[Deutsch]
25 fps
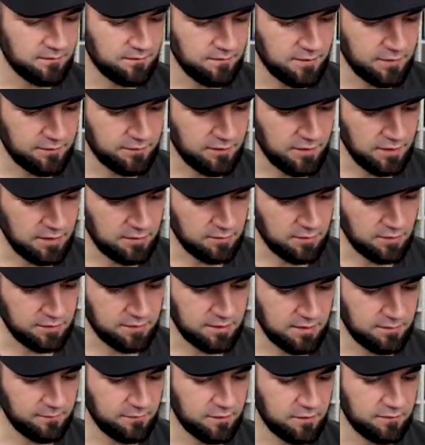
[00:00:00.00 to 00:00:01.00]
Was für
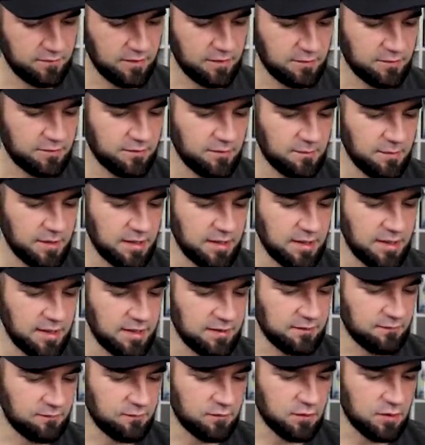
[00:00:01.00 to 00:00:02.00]
Artworks haben wir? Wir haben zweimal
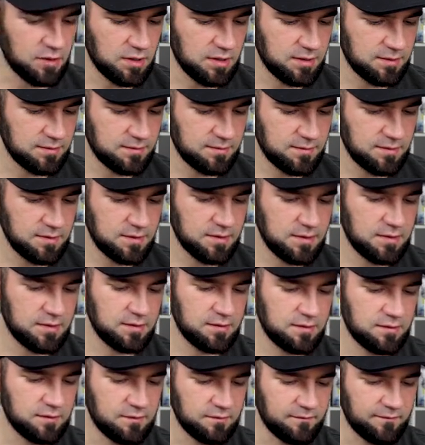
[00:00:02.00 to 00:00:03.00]
Gardevoir,
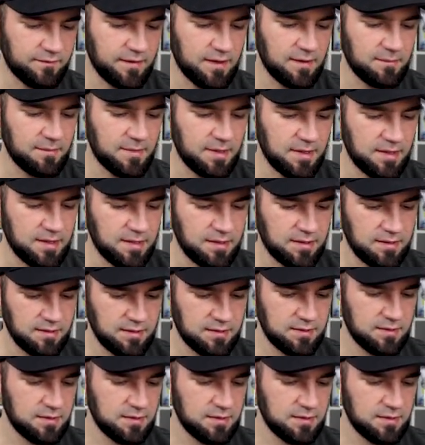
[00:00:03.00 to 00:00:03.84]
zweimal